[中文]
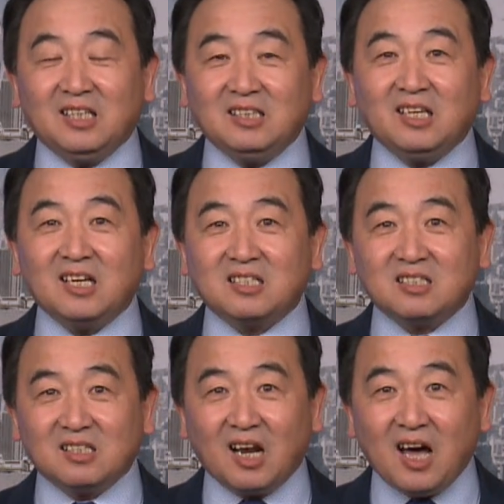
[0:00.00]
你爹
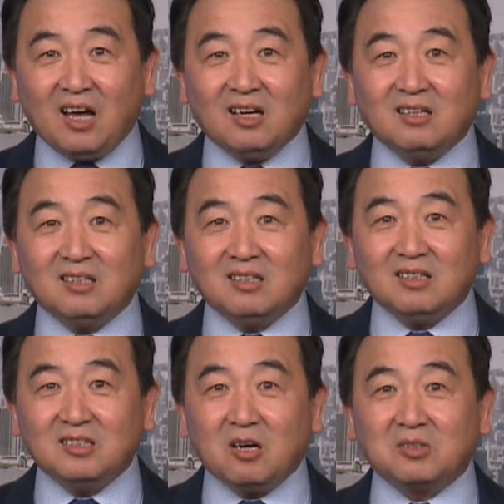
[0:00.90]
死了，
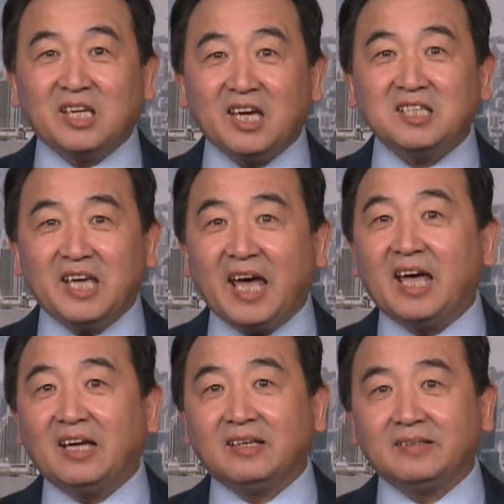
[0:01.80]
叫天
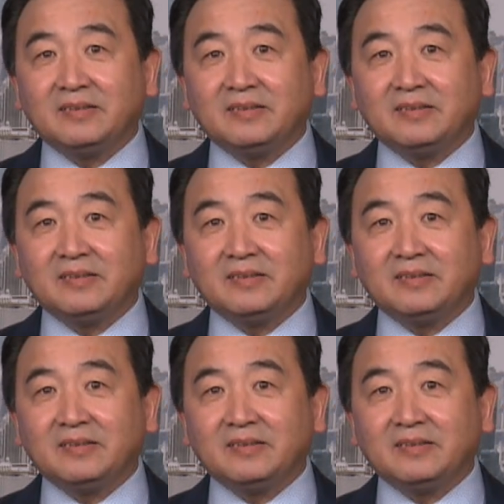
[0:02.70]
年，